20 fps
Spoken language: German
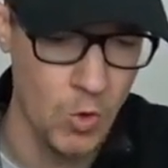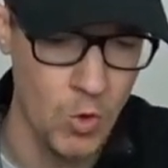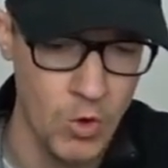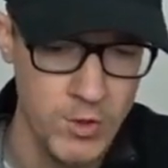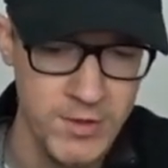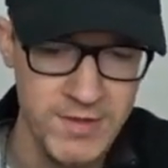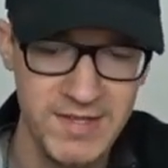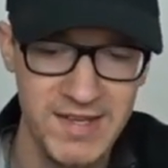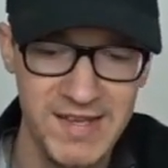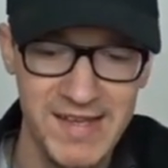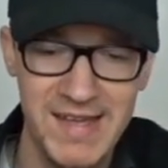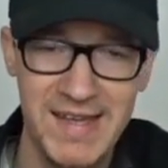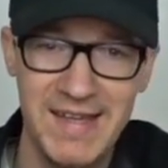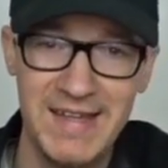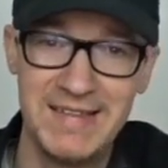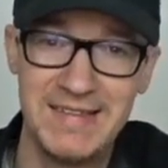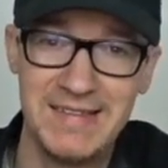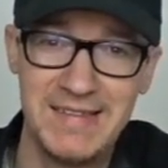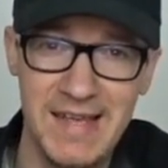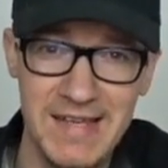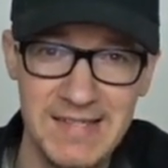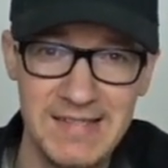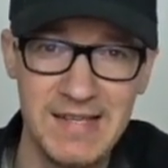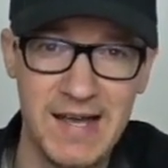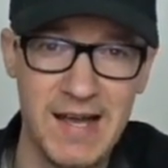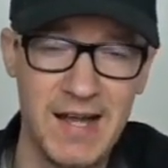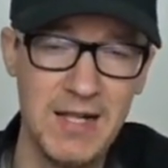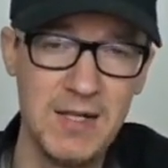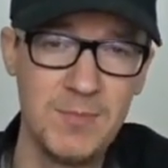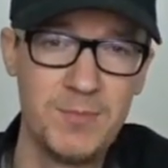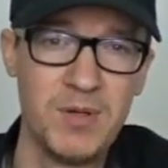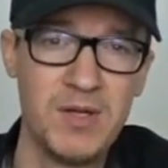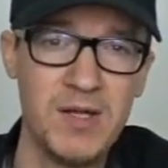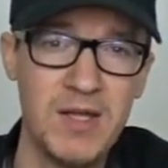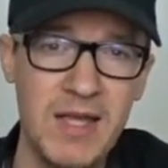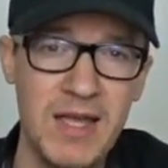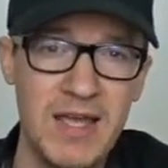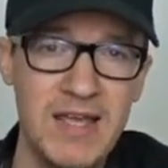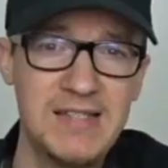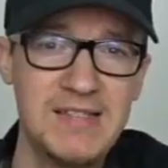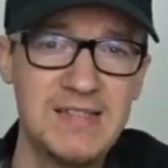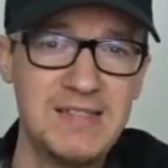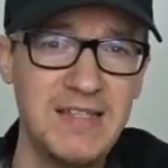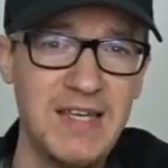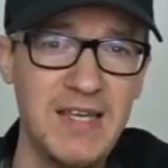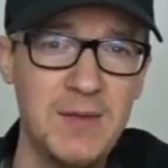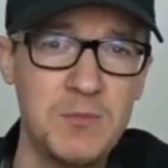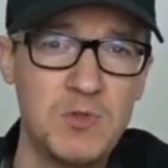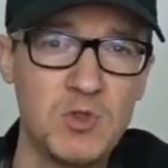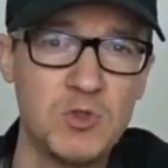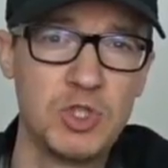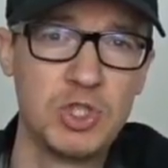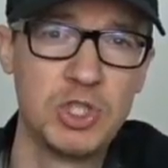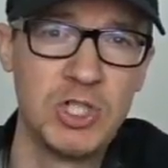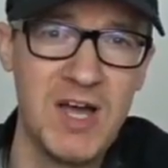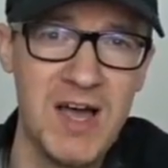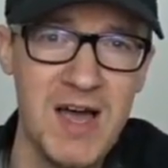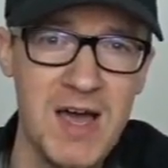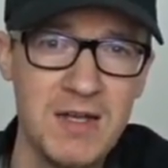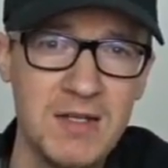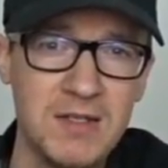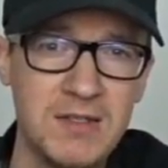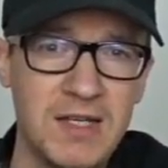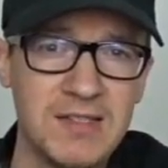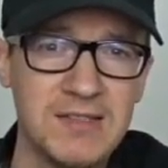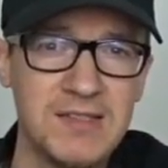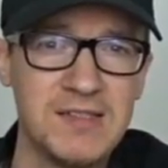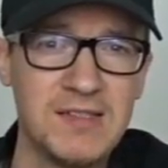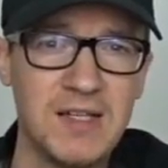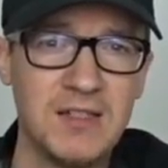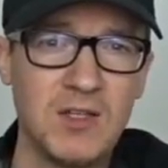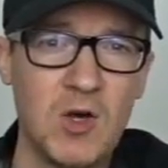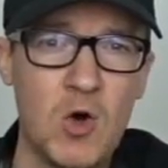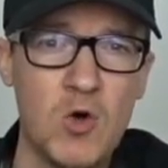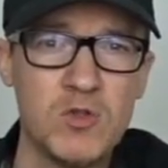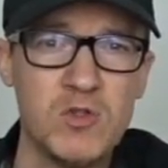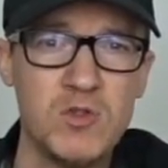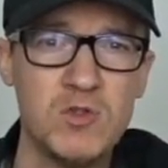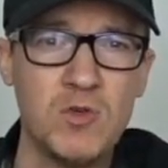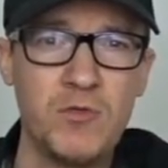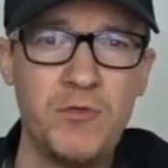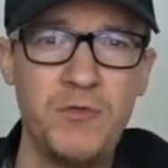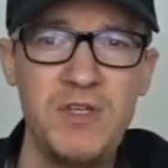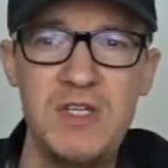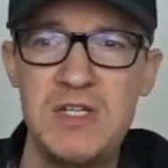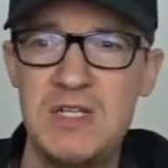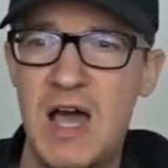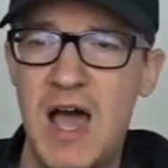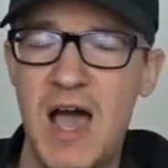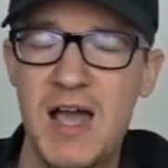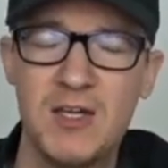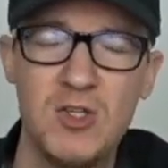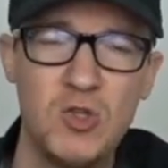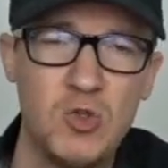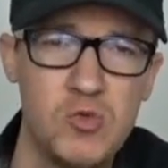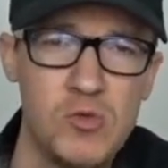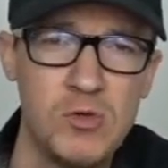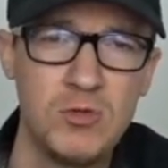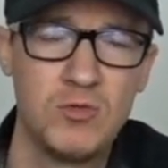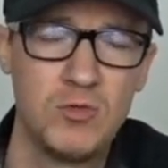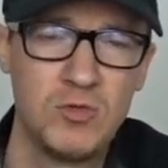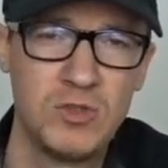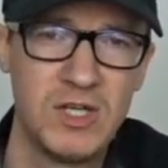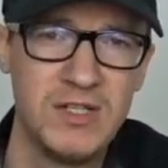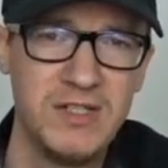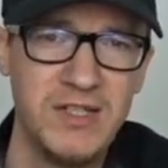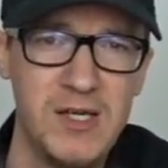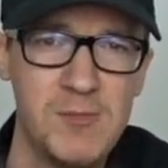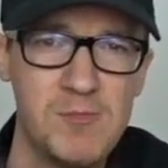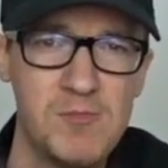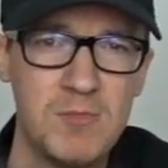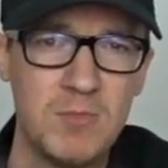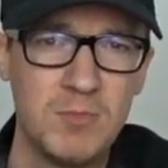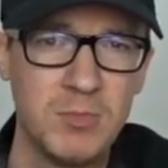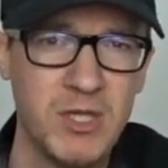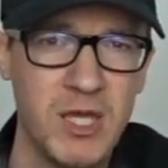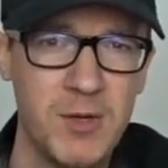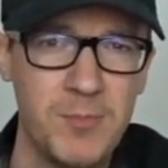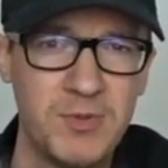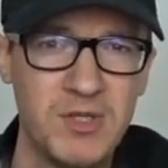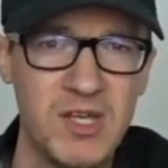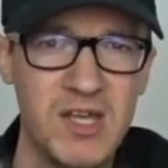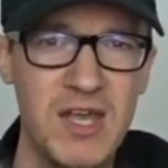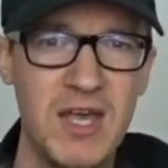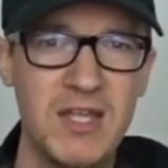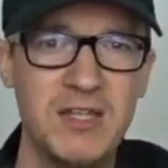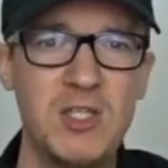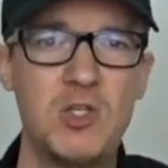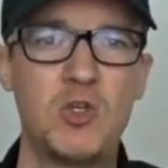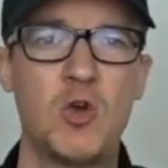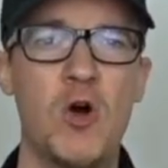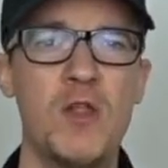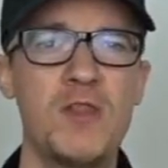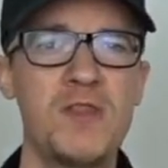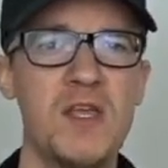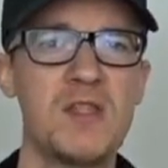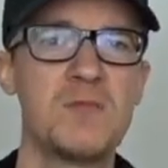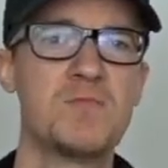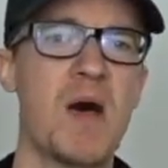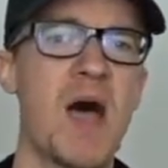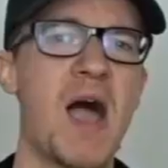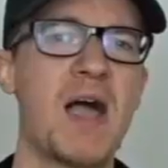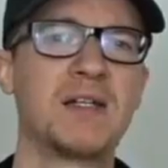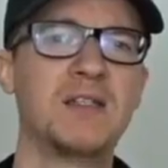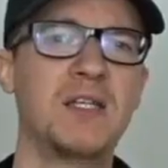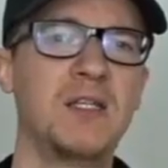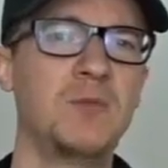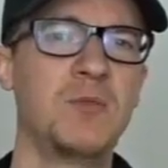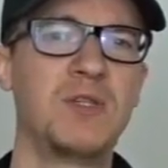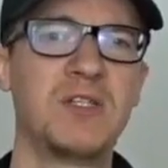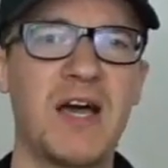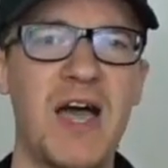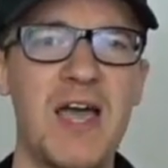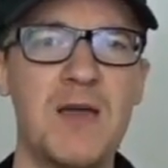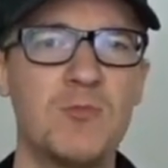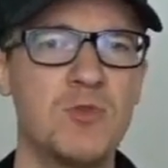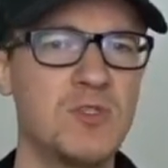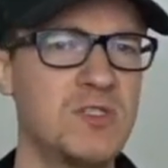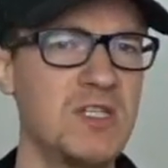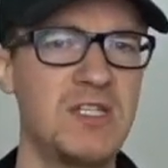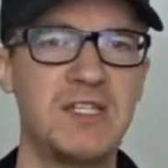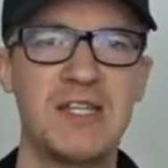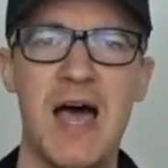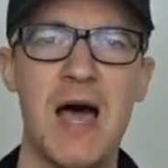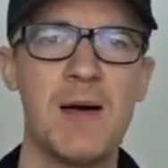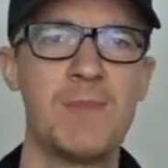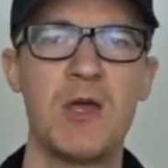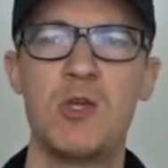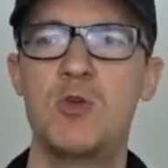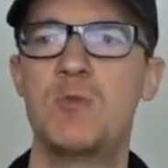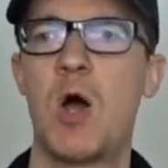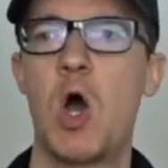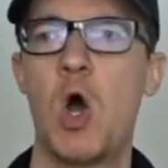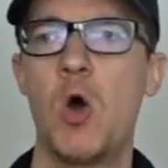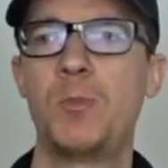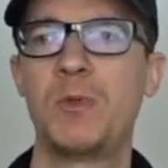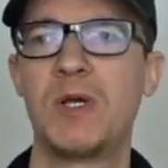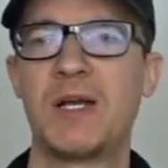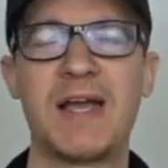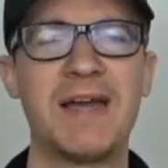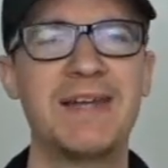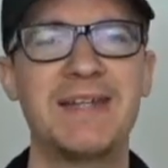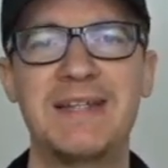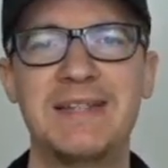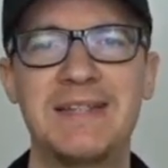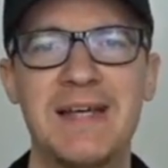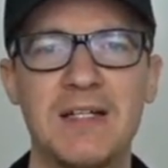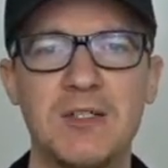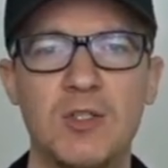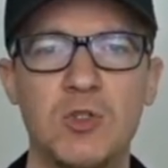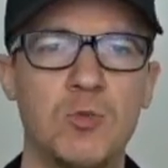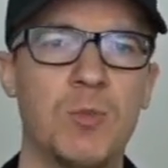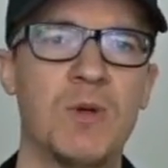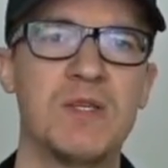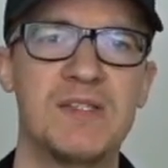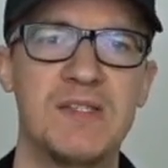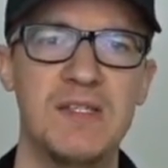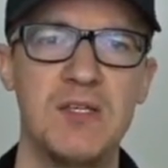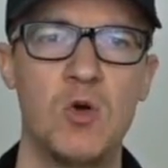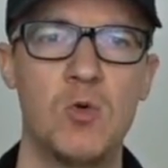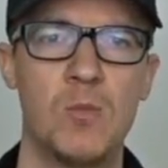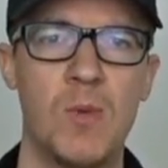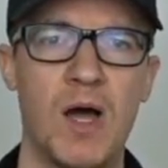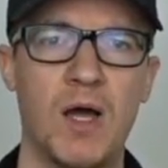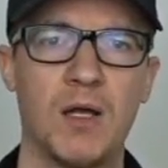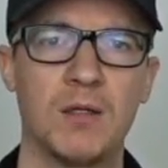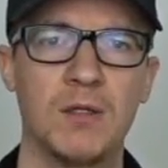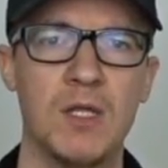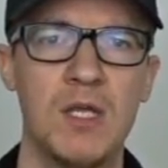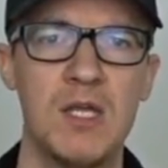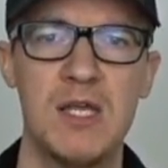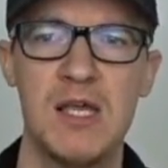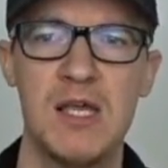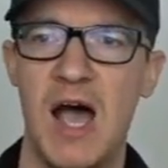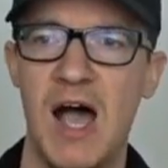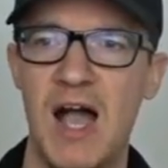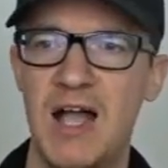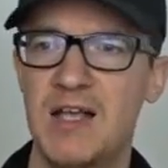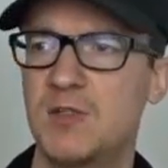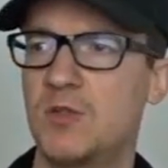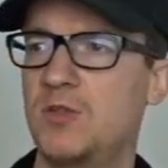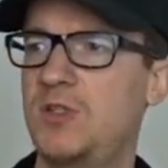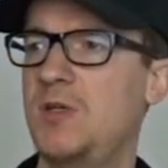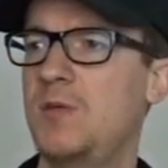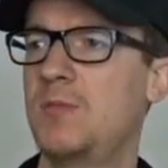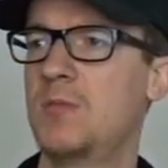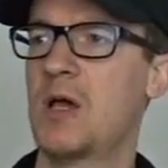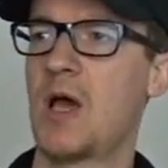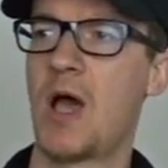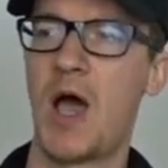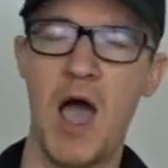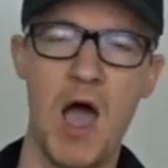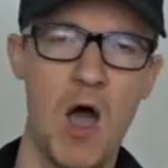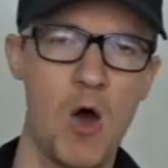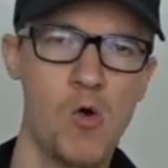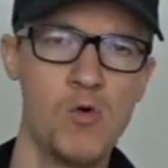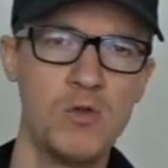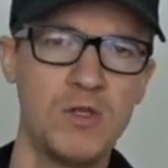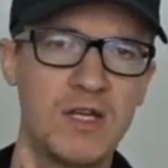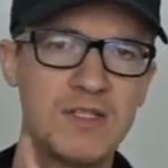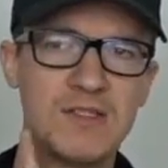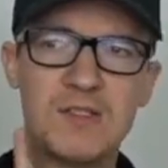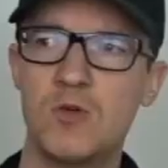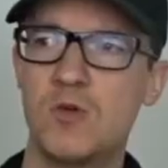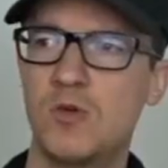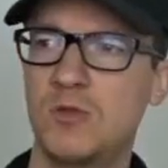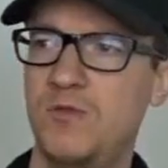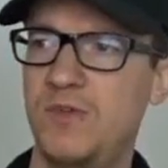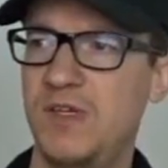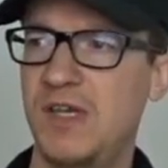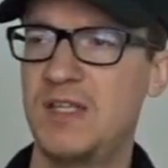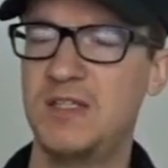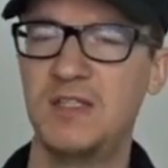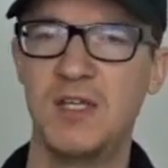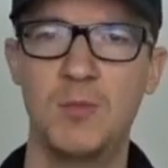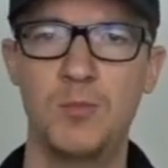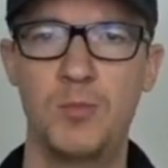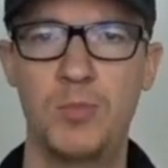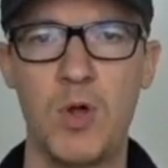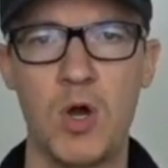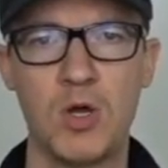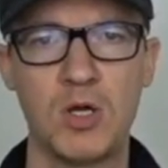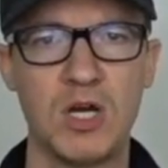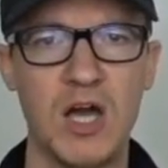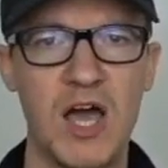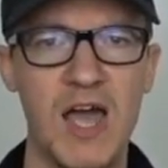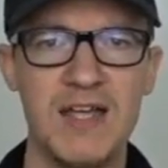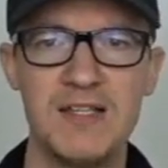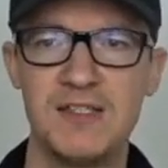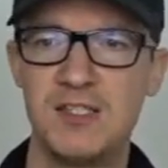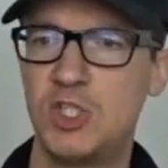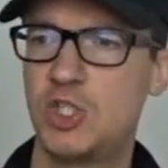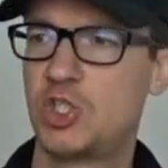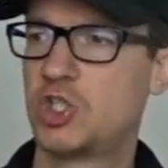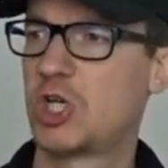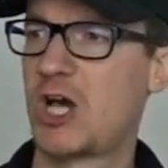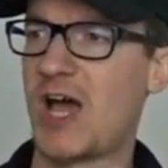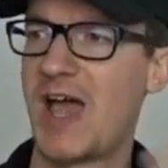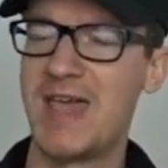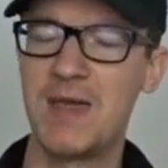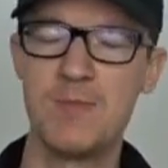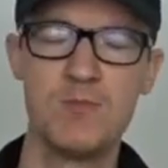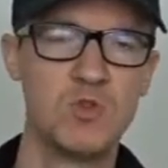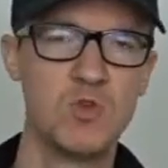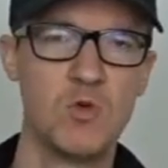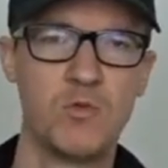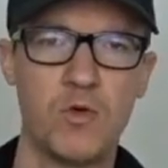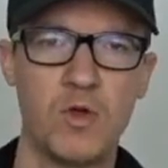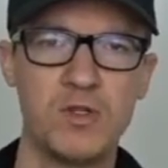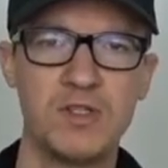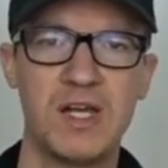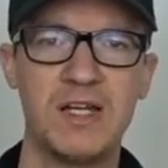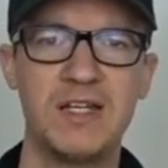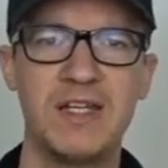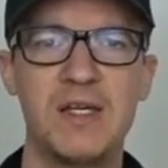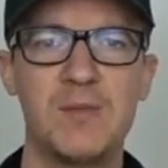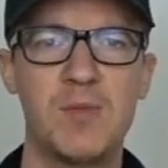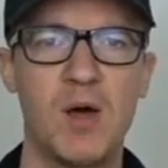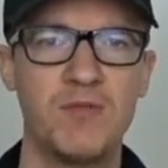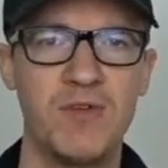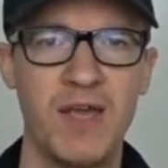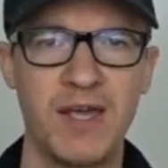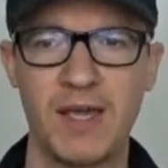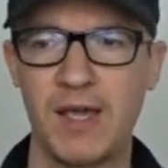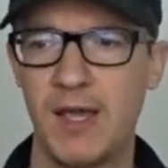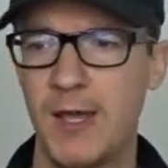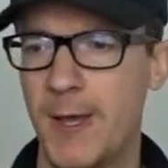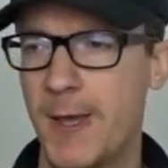Und deshalb ist es eben so schade, dass es da draußen so viele Agenturen und Unternehmen gibt, die Content Marketing betreiben und sich dabei überhaupt gar keine Gedanken über SEO machen. Also die hauen das irgendwie in ihren Blog rein, sie schreiben so von der Leber weg,